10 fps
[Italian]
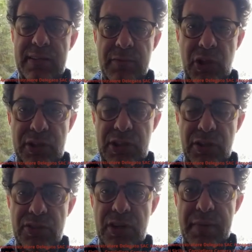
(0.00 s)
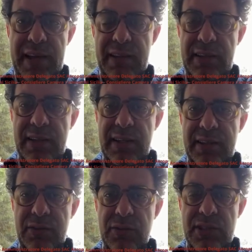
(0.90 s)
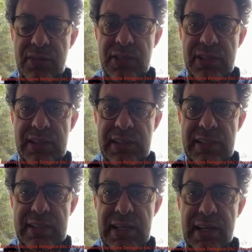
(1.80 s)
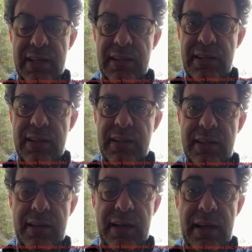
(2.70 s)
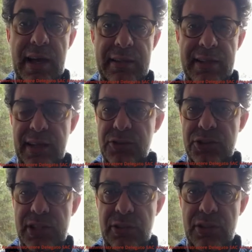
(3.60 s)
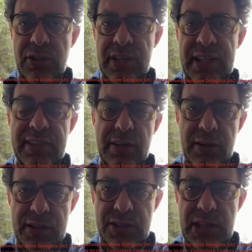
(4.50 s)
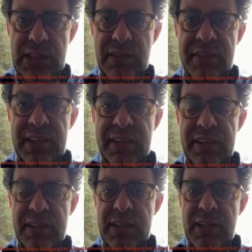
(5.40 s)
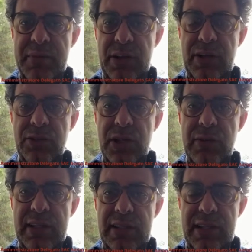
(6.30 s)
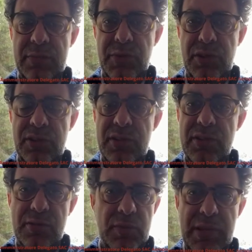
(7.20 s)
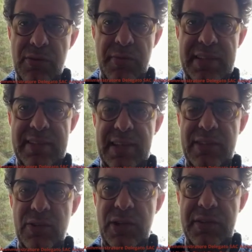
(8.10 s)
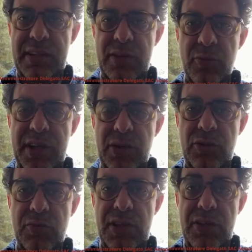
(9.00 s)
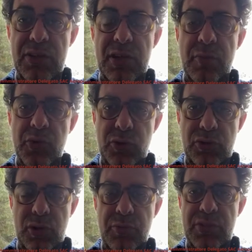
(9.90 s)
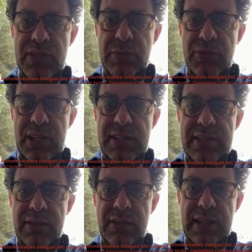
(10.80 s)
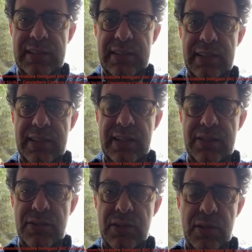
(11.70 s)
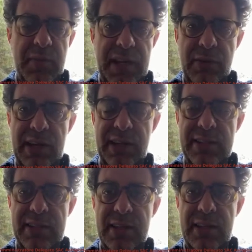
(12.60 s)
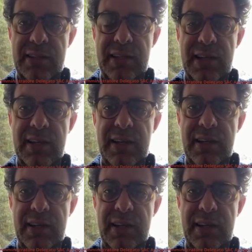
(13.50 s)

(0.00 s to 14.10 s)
Molti di noi sono aperti, garantendo un servizio essenziale, eh, altri hanno scelto di non esserlo legittimamente. Per quanto riguarda i trasporti, dobbiamo pensare sicuramente a un periodo migliore. Purtroppo stiamo utilizzando la cassa integrazione, ma è quella che ci garantirà